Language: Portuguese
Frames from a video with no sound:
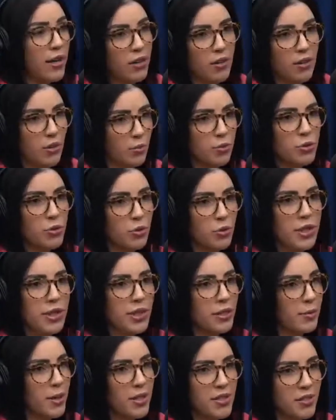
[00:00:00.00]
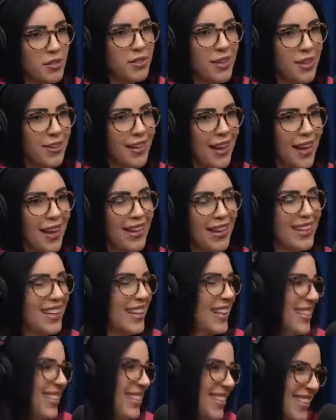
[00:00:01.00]
como tudo aqui no Brasil, não deu em nada.
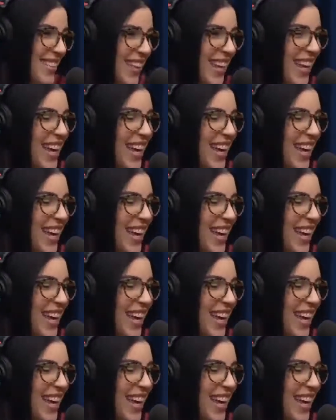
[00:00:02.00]
Uhum.